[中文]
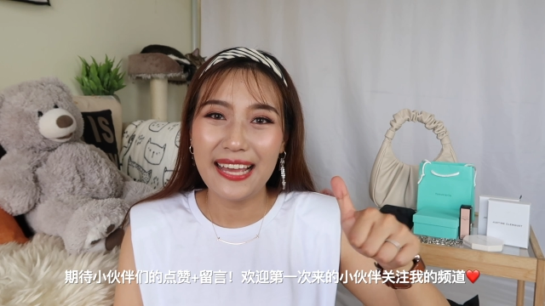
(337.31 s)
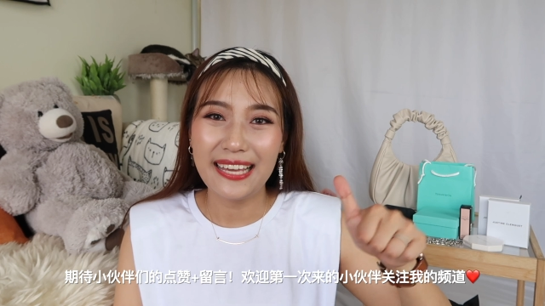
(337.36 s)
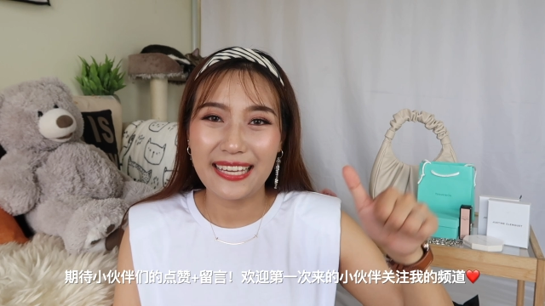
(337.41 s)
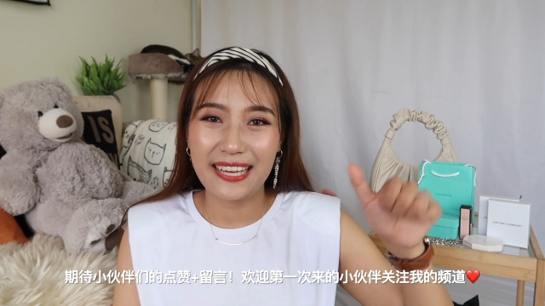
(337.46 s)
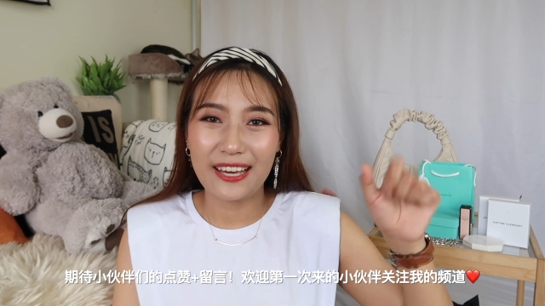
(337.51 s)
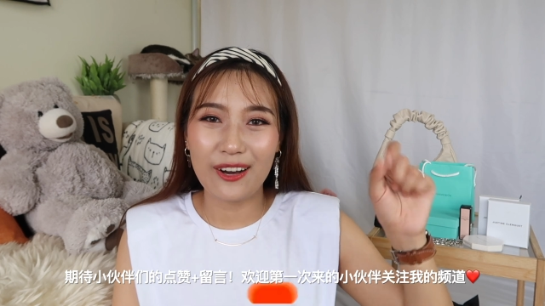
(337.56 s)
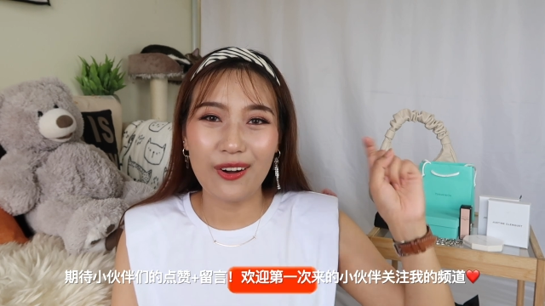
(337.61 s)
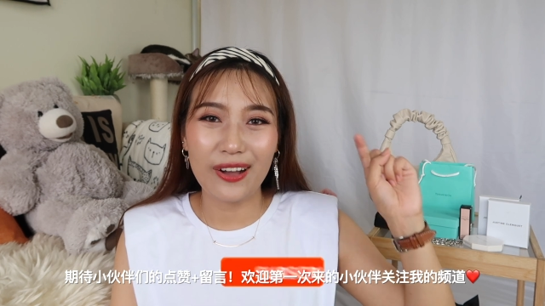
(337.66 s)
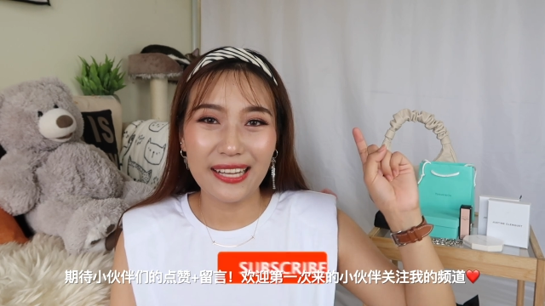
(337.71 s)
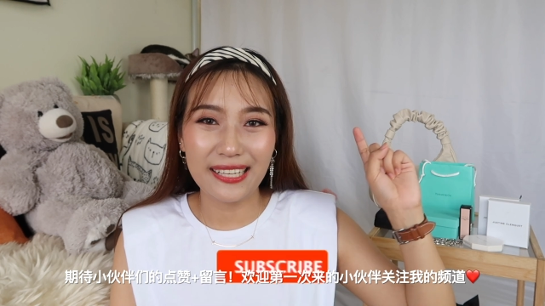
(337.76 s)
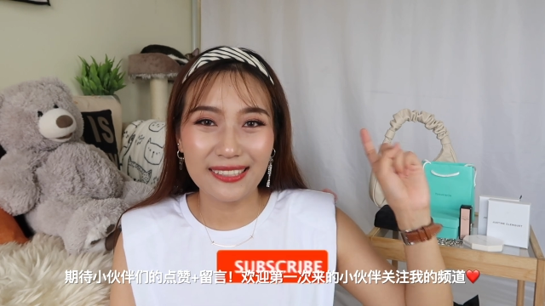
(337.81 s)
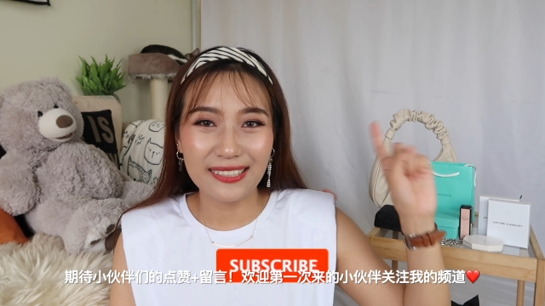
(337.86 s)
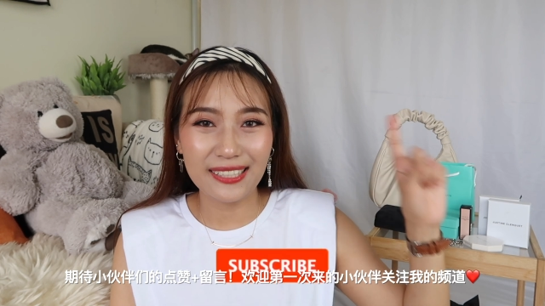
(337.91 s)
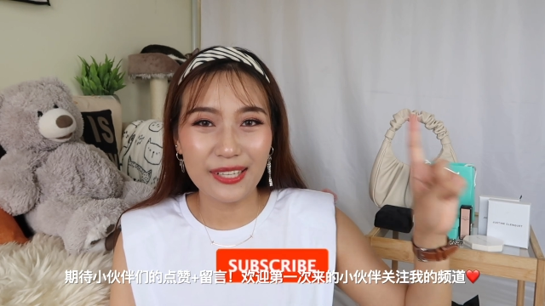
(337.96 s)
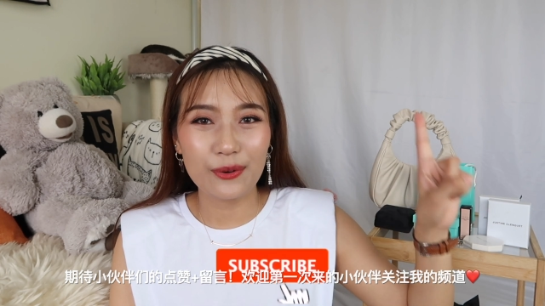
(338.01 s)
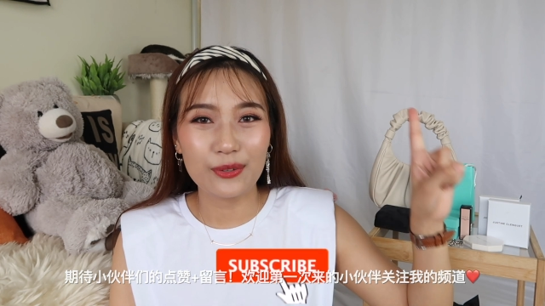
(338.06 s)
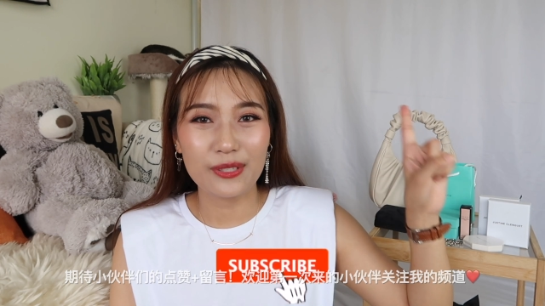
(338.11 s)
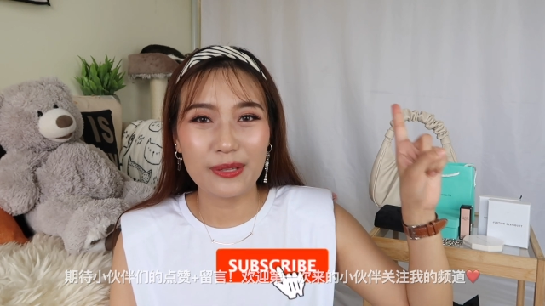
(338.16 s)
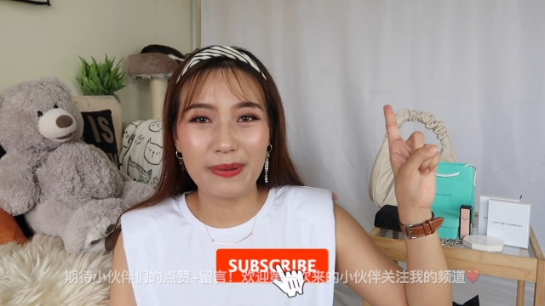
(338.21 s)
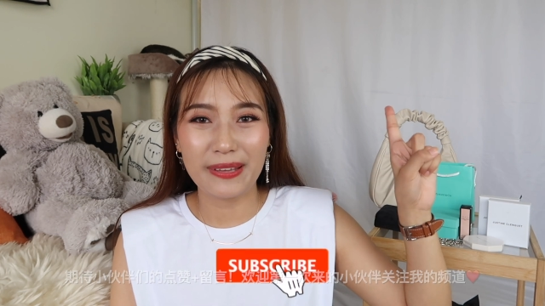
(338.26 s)
也欢迎订
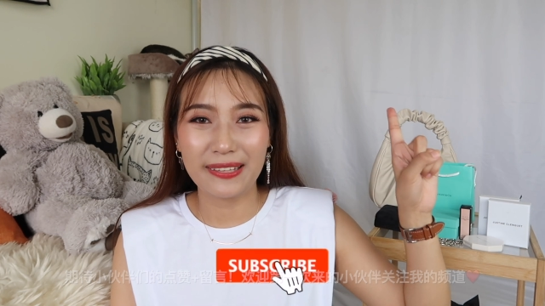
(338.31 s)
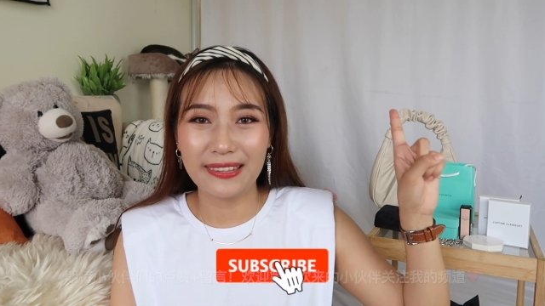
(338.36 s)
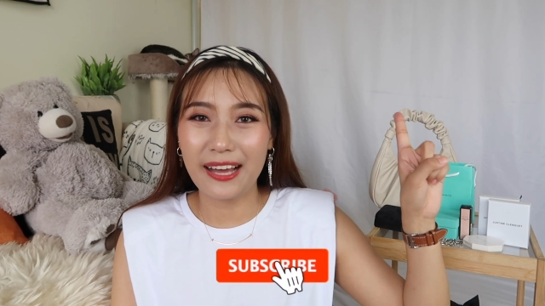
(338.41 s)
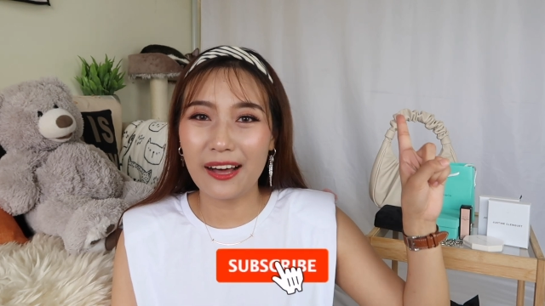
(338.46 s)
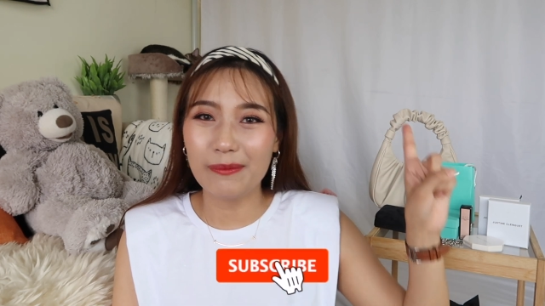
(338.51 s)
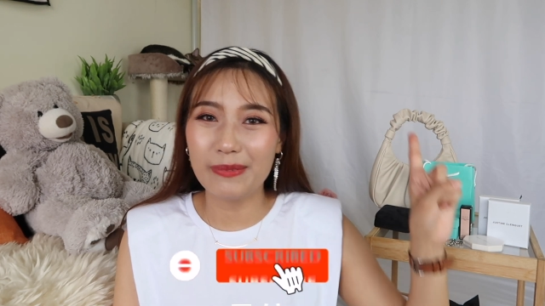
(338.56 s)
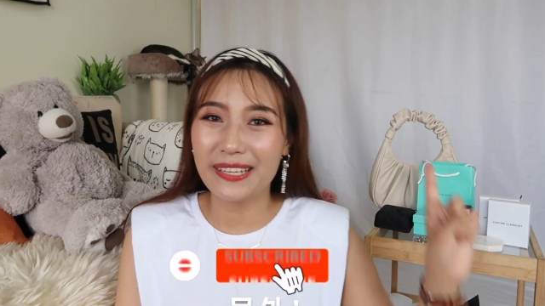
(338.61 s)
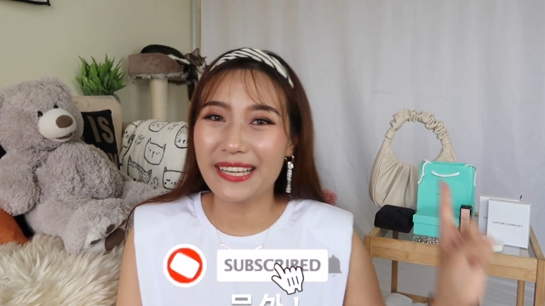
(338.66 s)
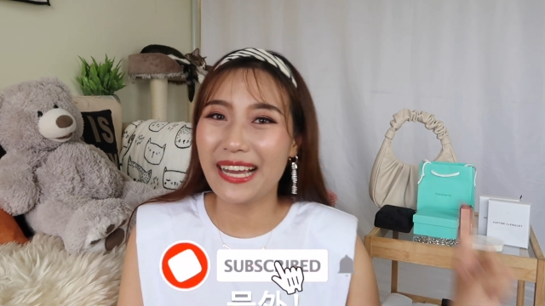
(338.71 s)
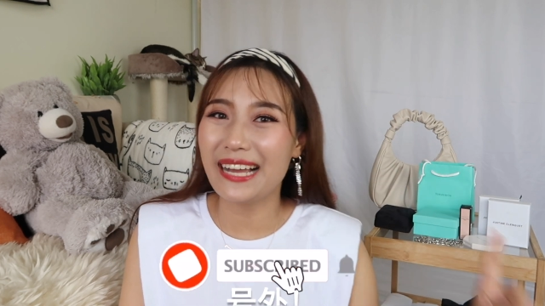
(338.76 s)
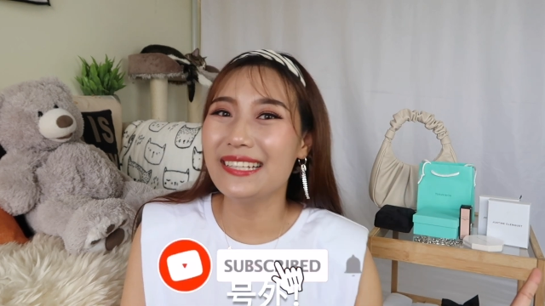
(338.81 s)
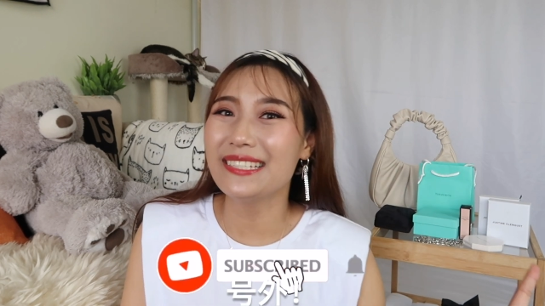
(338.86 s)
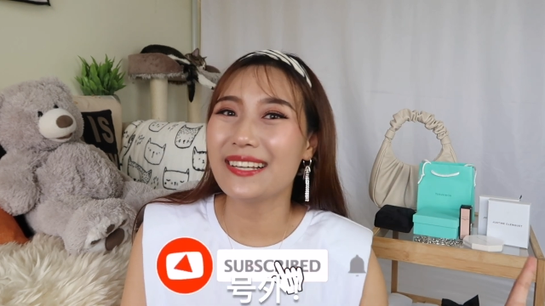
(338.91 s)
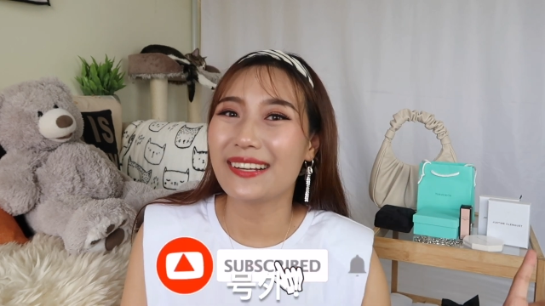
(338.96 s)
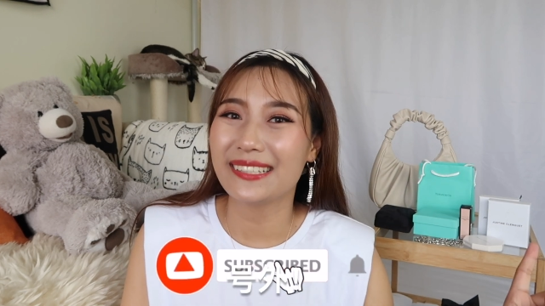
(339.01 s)
阅我的频道并开小